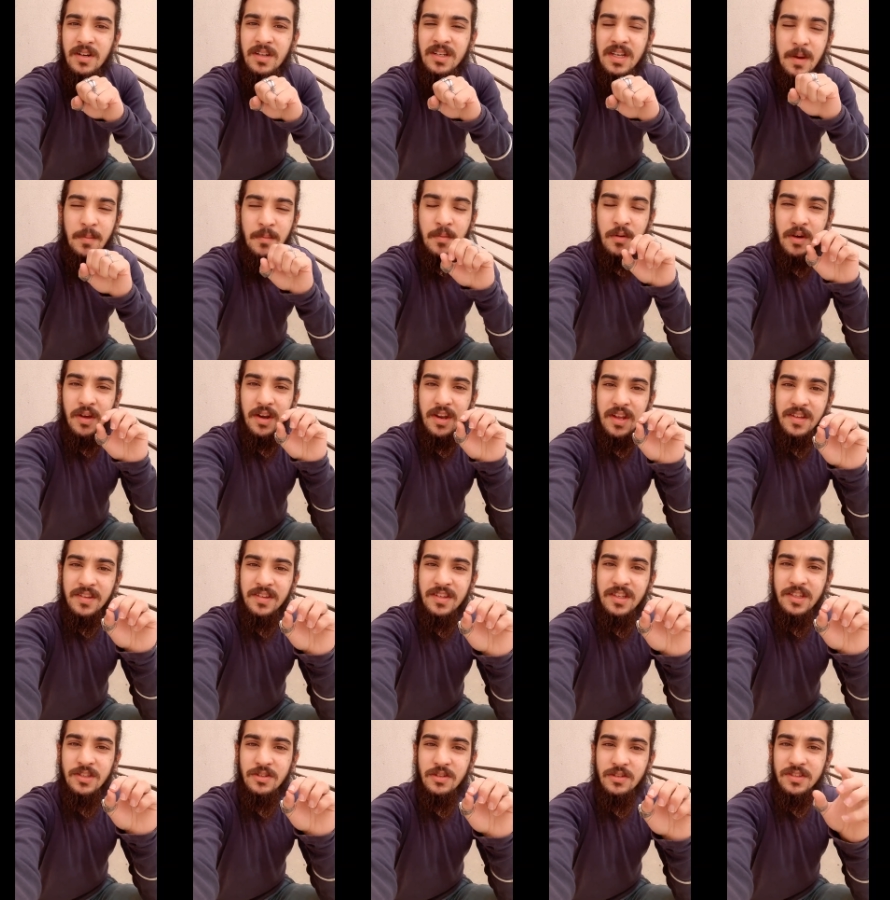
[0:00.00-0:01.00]

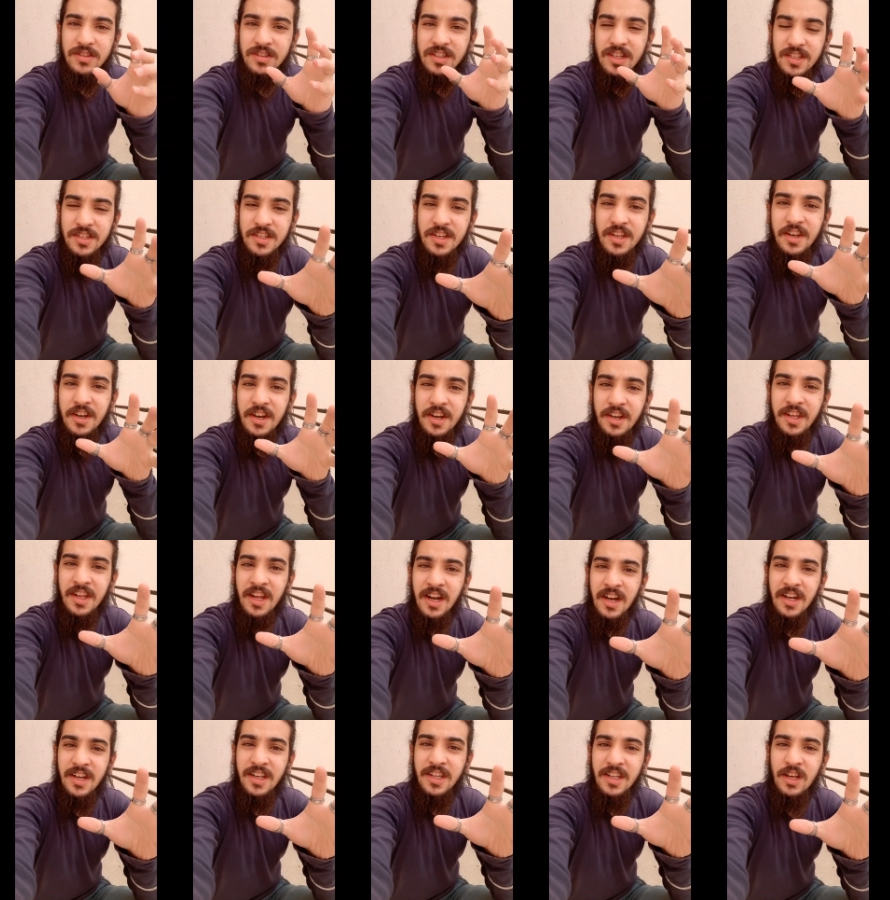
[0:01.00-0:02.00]
डेमोक्रेसी जो इस देश की रीढ़ की
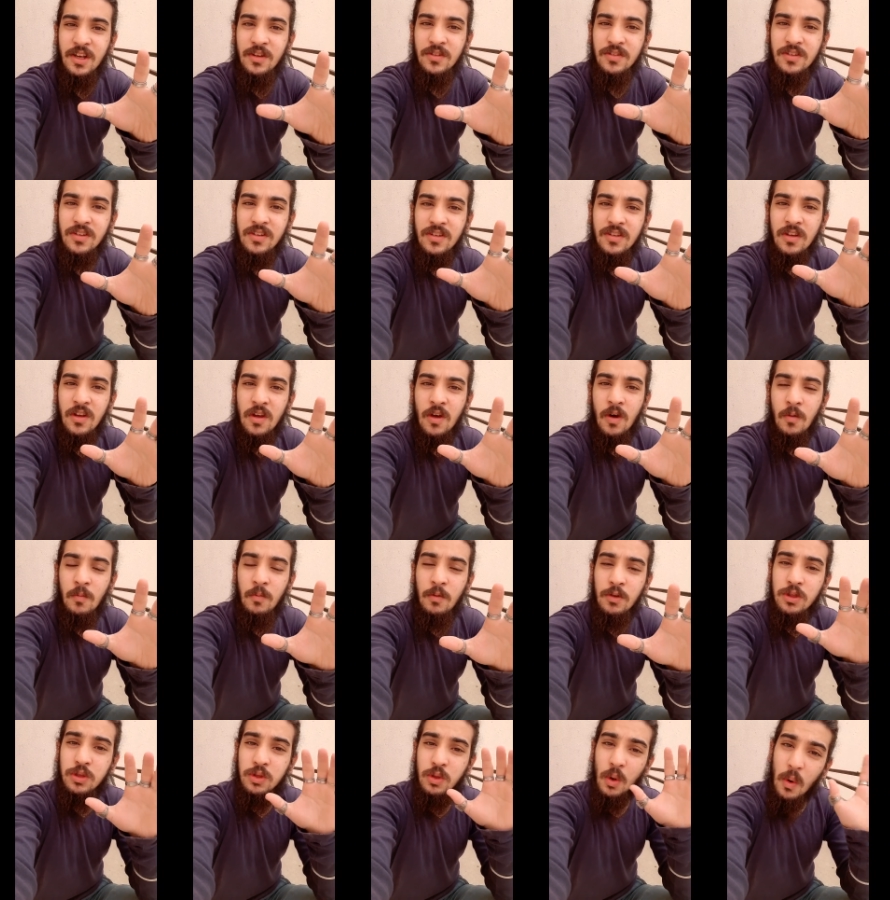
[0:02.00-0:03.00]
हड्डी है उस
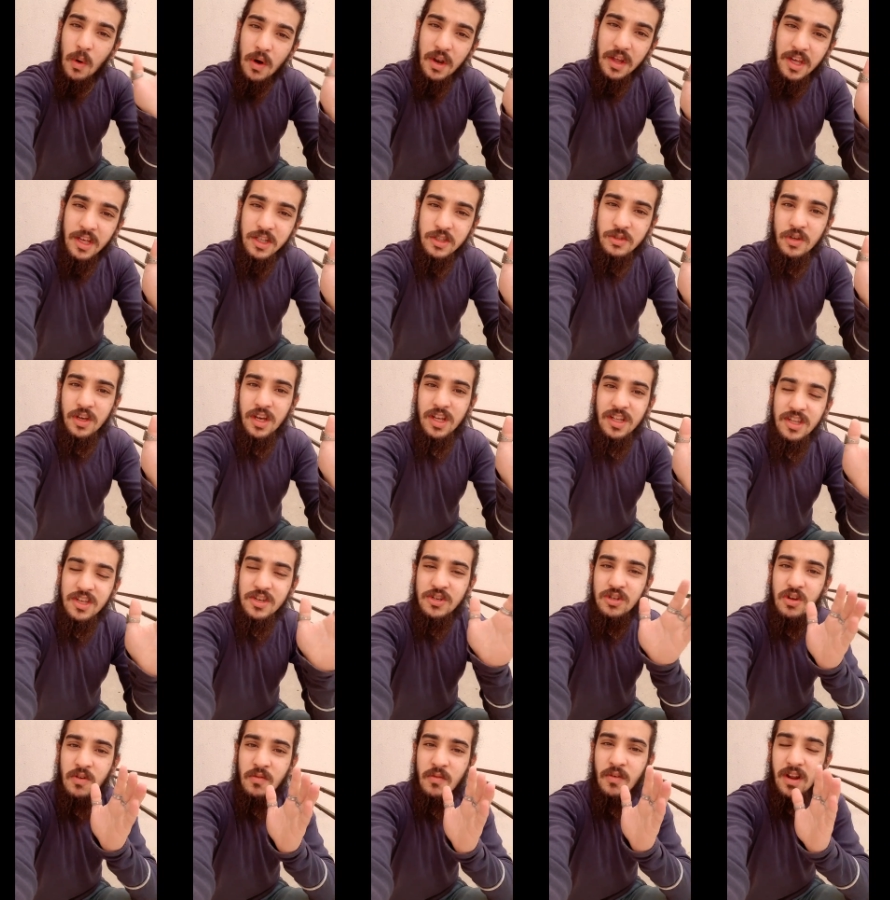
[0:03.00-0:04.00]
वो तोड़ के जो है
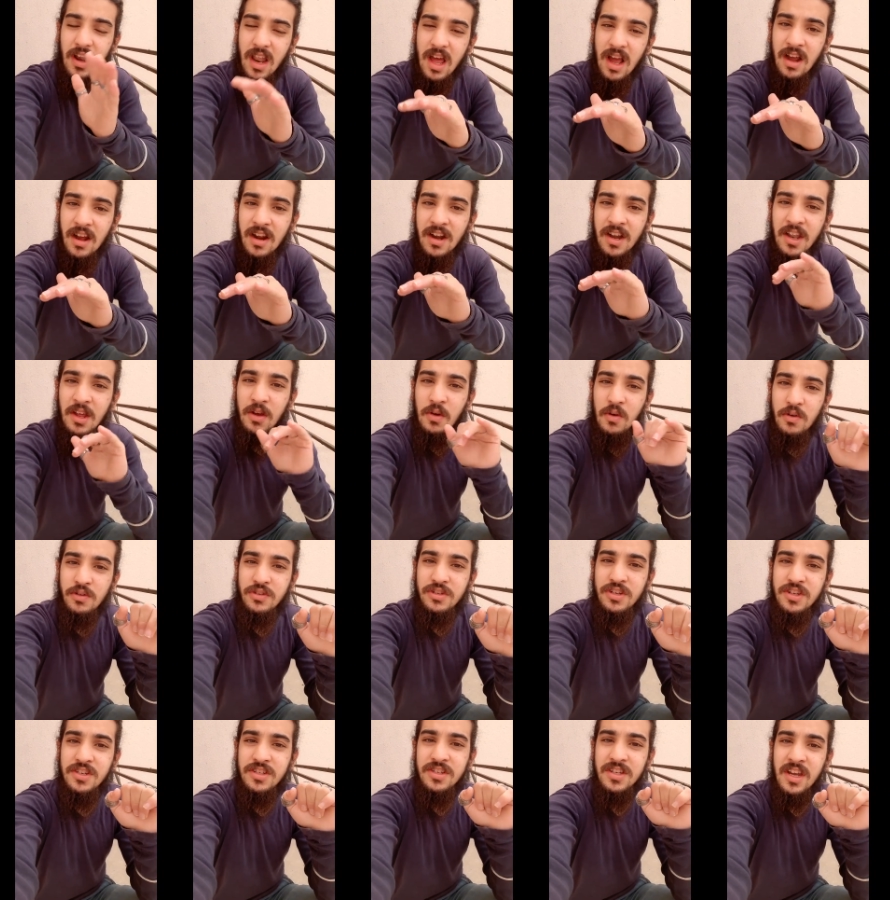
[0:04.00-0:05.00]
देश को विकलांग करने की
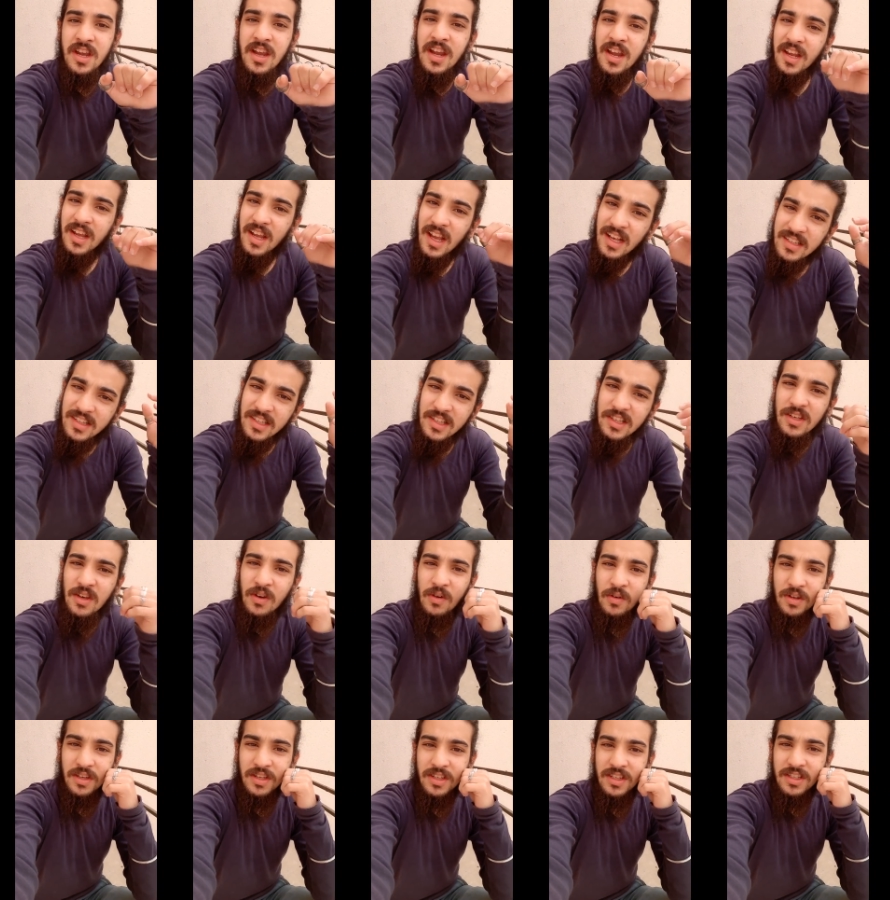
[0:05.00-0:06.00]
कोशिश कैसे की
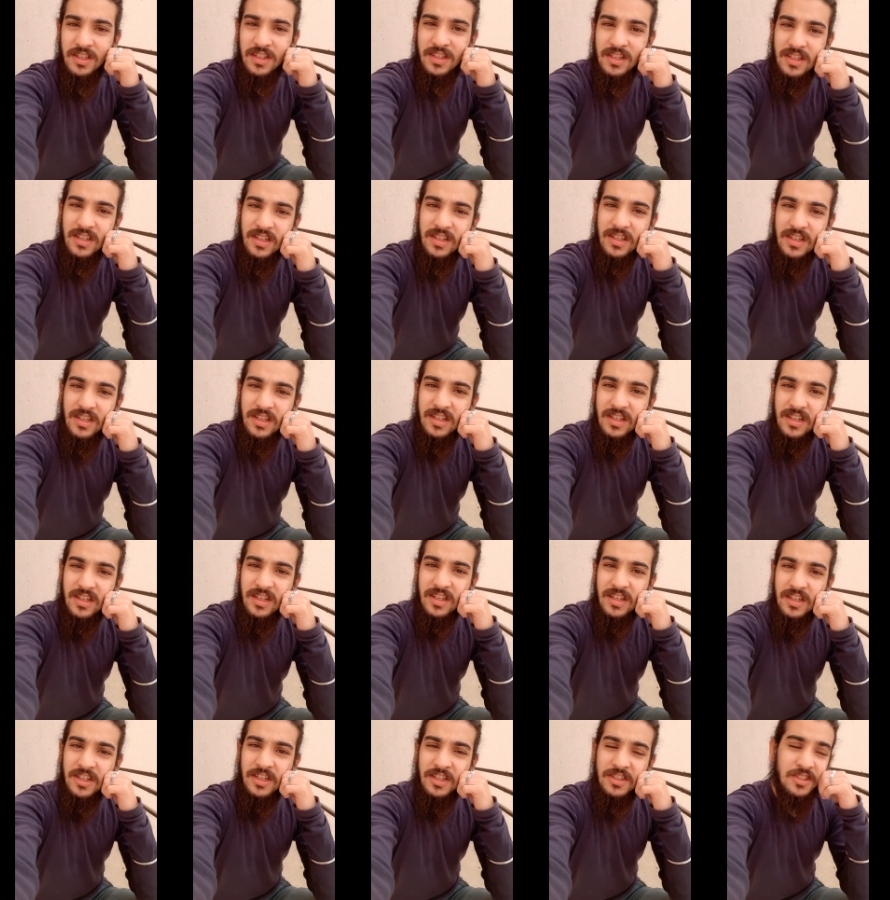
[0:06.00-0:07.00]
होगी
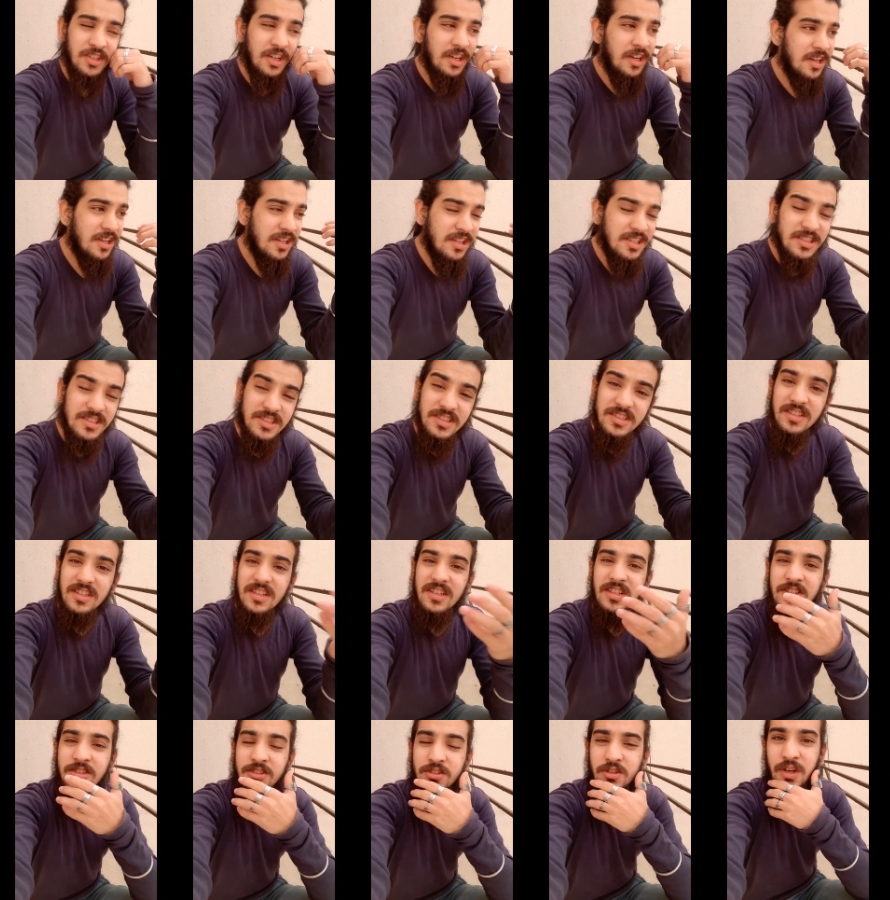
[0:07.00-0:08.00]
जर्नलिस्ट
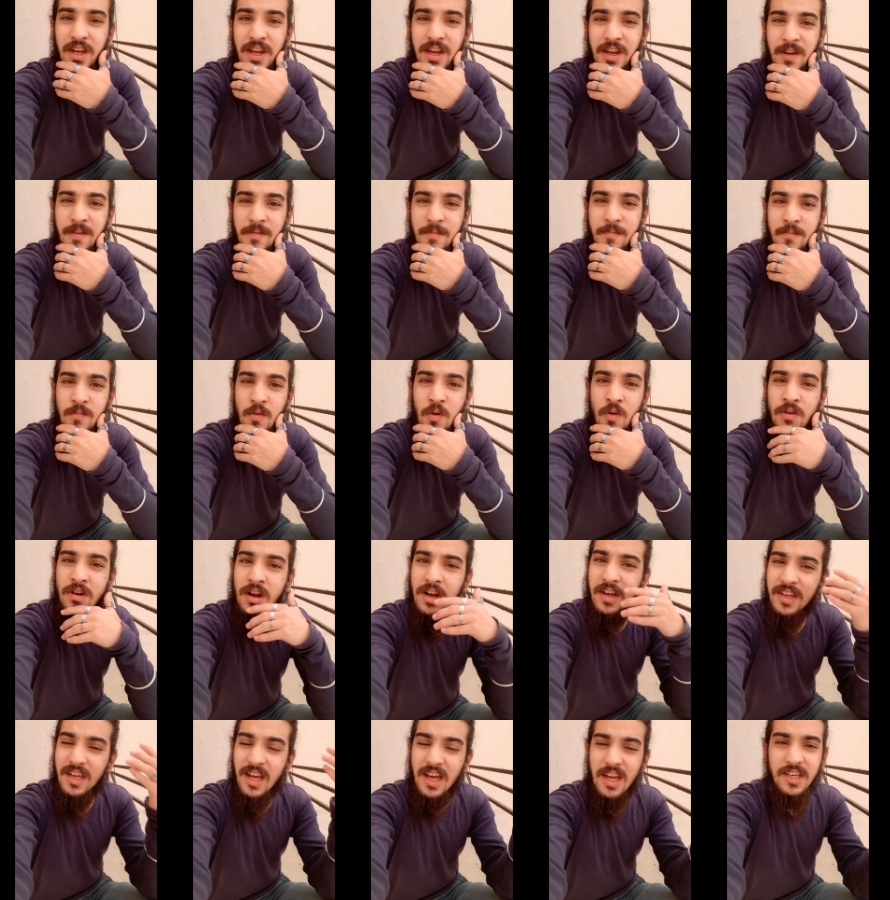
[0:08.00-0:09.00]
जो है
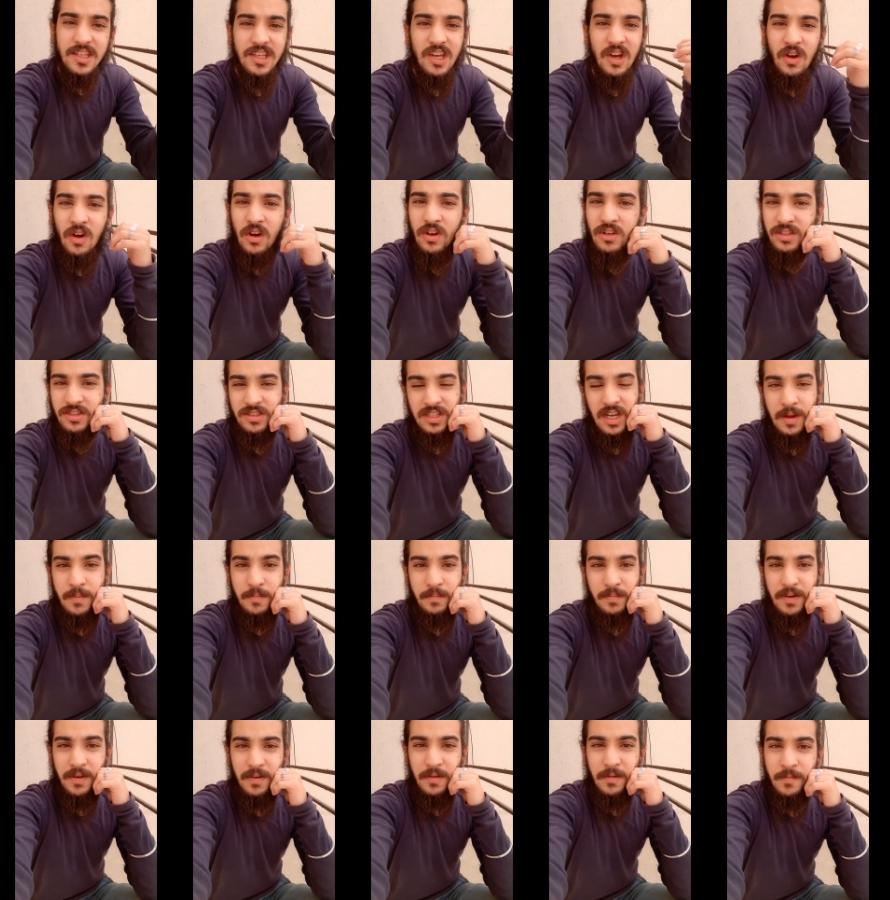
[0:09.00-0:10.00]
उनका क्या किया होगा उस टाइम
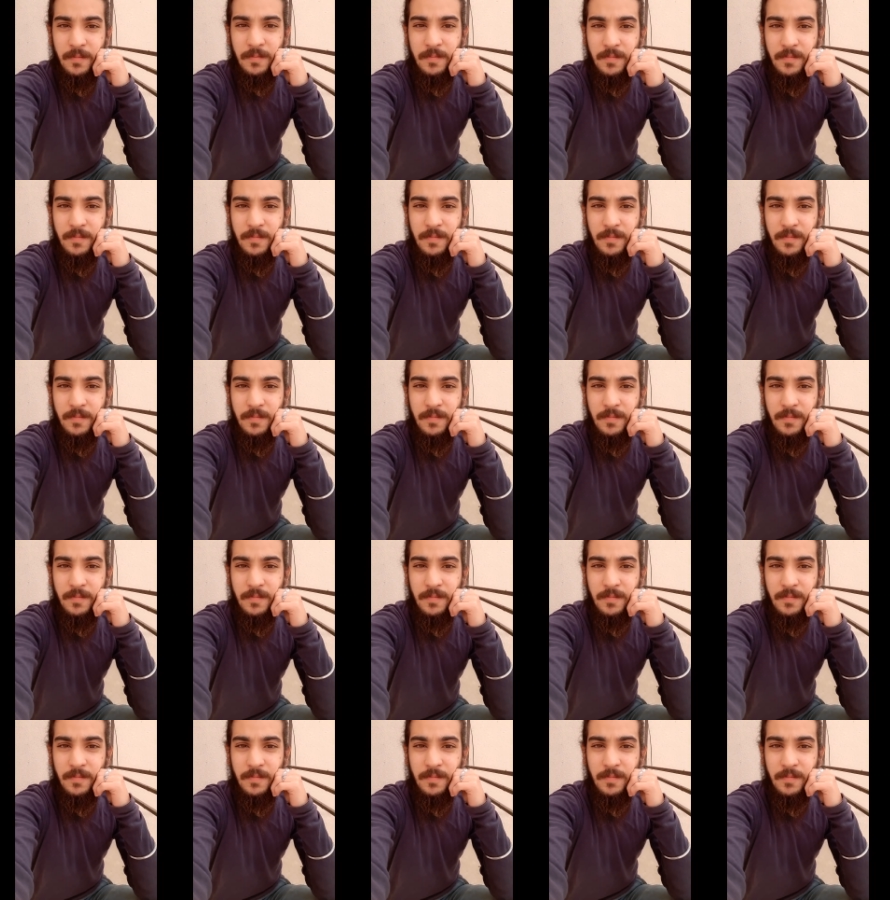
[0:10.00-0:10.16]
पे